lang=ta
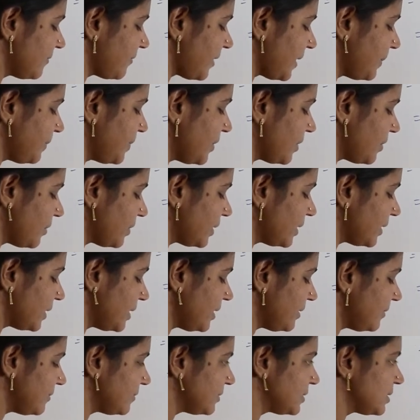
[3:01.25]
ஃபைவ் பவர்
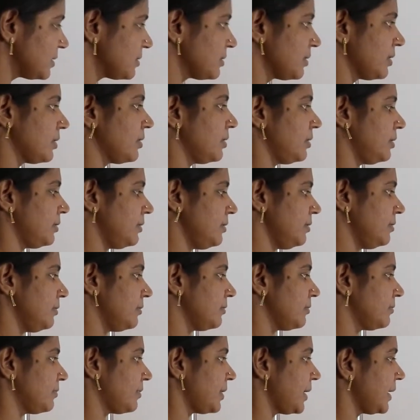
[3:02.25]
ஒன்னுன்னா விச் இஸ் ஈக்குவல் டு
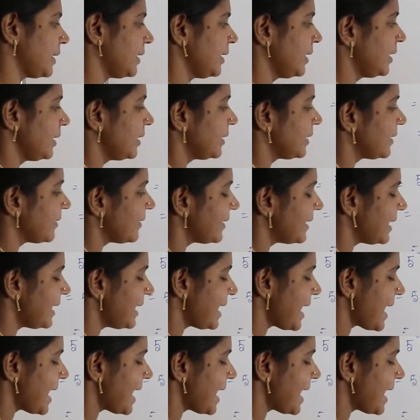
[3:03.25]
ஃபைவ் இங்கே வேணால்